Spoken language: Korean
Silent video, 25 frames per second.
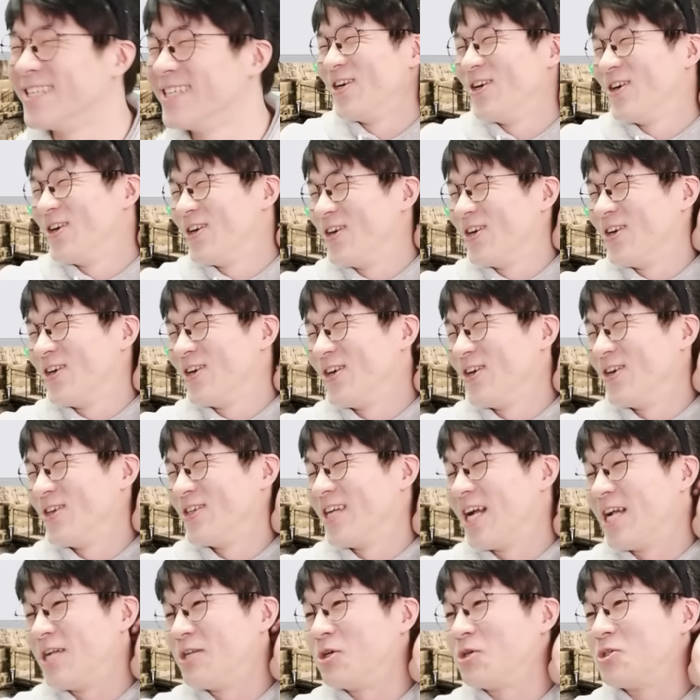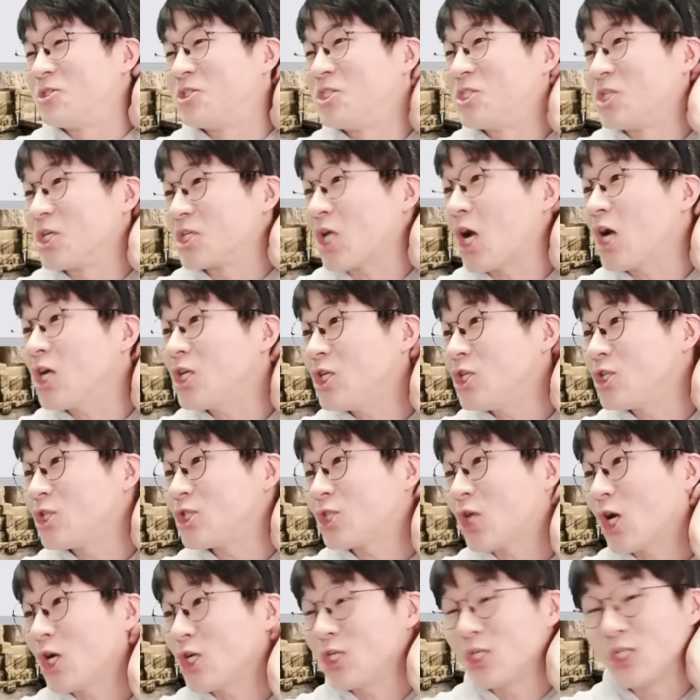어 야 이거 진짜 사기지
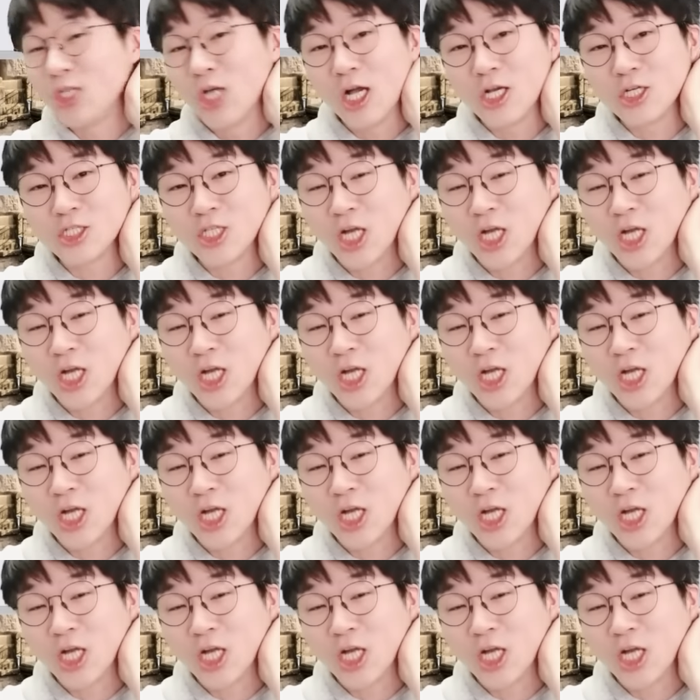사기 야 이거